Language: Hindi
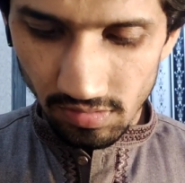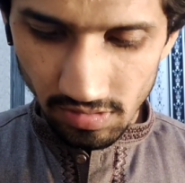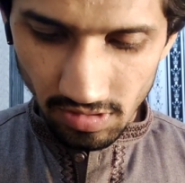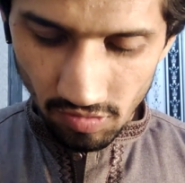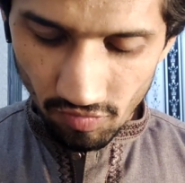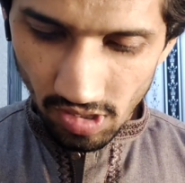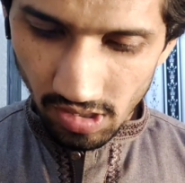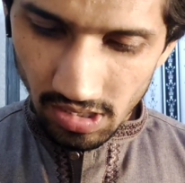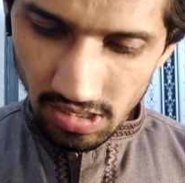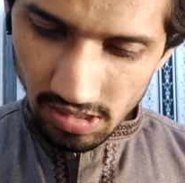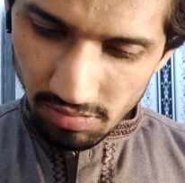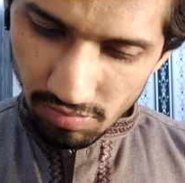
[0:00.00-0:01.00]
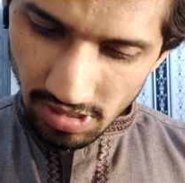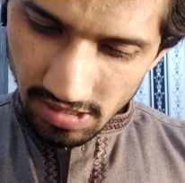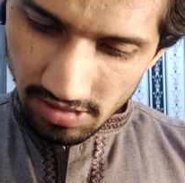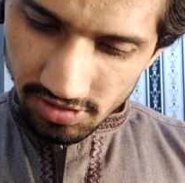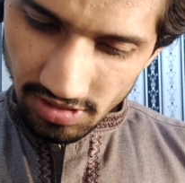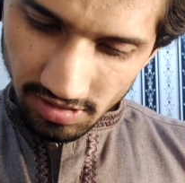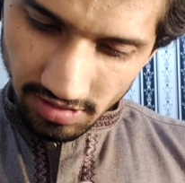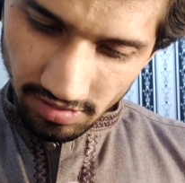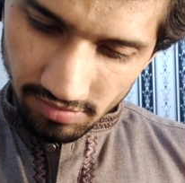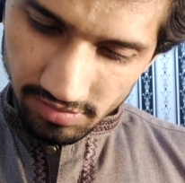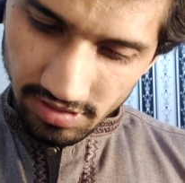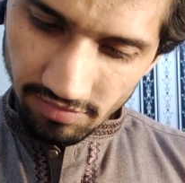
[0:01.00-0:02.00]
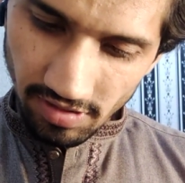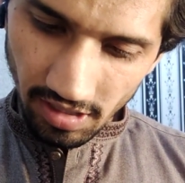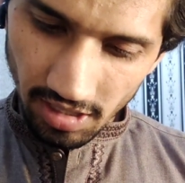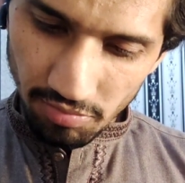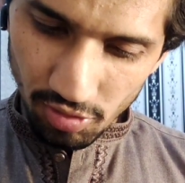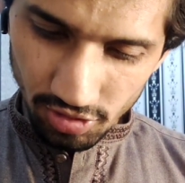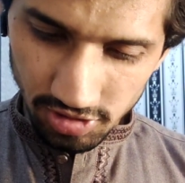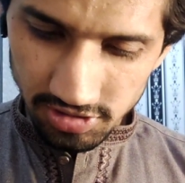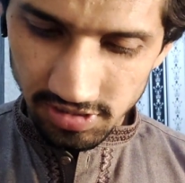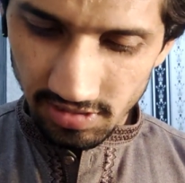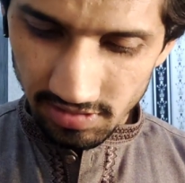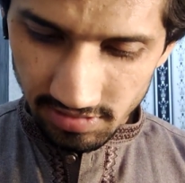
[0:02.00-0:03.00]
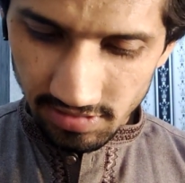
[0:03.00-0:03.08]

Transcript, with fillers: नहीं वाकई ही मैंने चेक कर रहा हूँ ये वाकई बहुत अच्छा है